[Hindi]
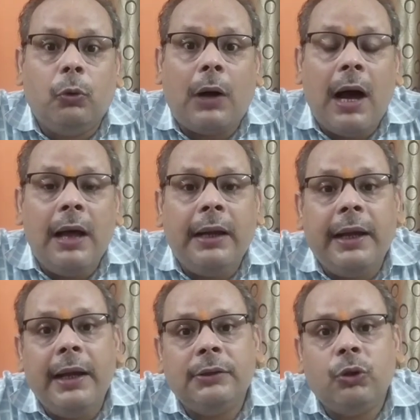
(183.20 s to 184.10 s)
बुखार
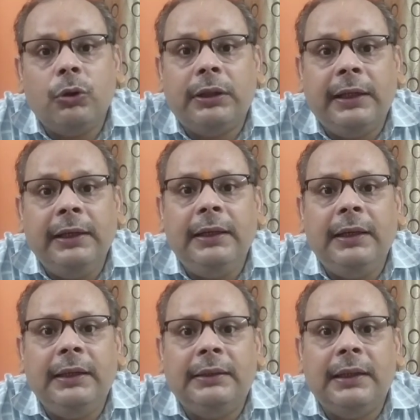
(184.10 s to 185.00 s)
103
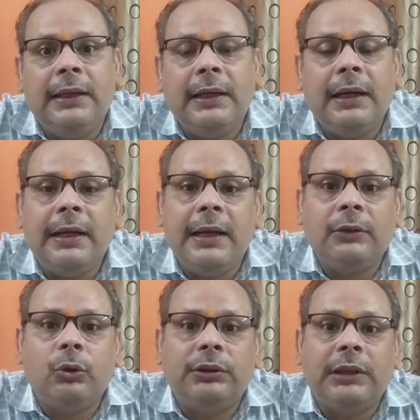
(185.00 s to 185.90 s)
डिग्री से लेकर
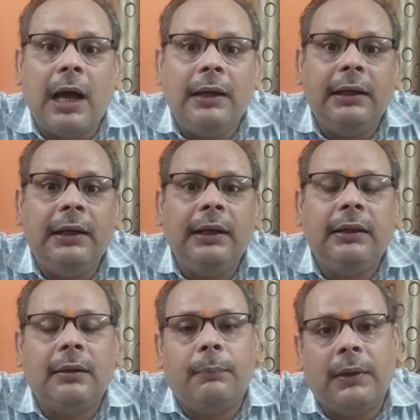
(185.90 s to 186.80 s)
104 डिग्री
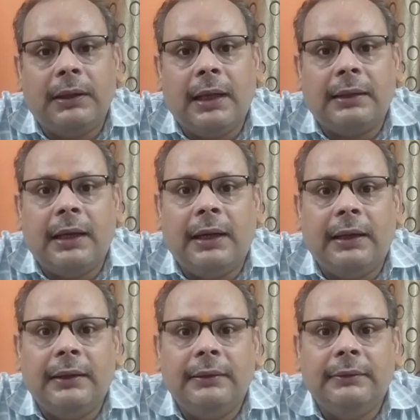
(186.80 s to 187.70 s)
तक बढ़ जाता है